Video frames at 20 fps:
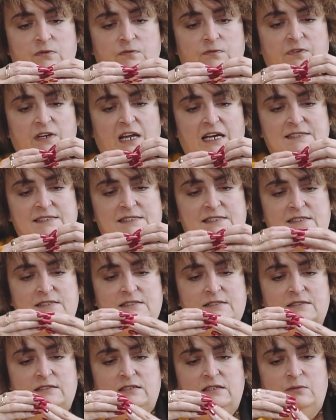wraz
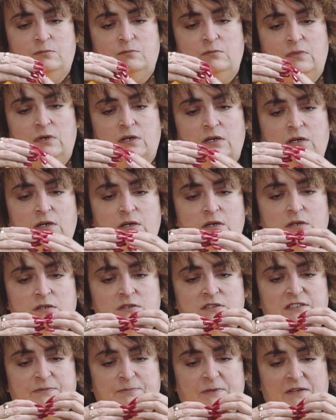z nim
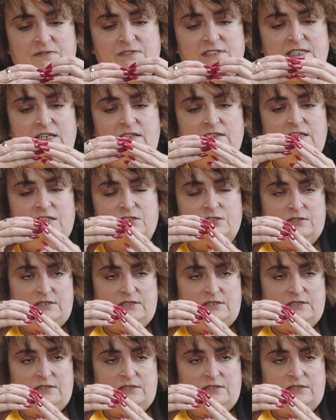sprawdzenia,